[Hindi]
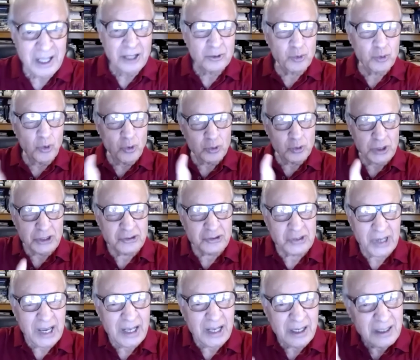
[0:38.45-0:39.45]
तो
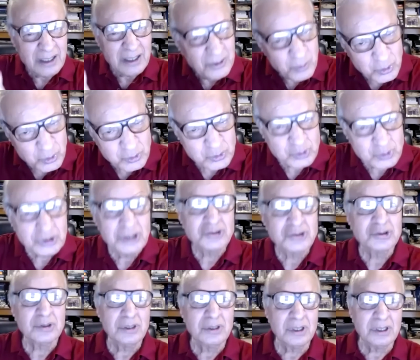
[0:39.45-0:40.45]
इसराइल उस हिस,
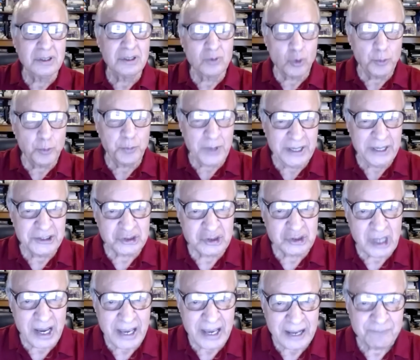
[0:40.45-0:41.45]
ग्रुप का
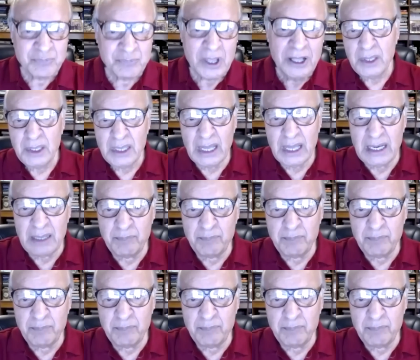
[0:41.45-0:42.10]
हिस्सा है यानी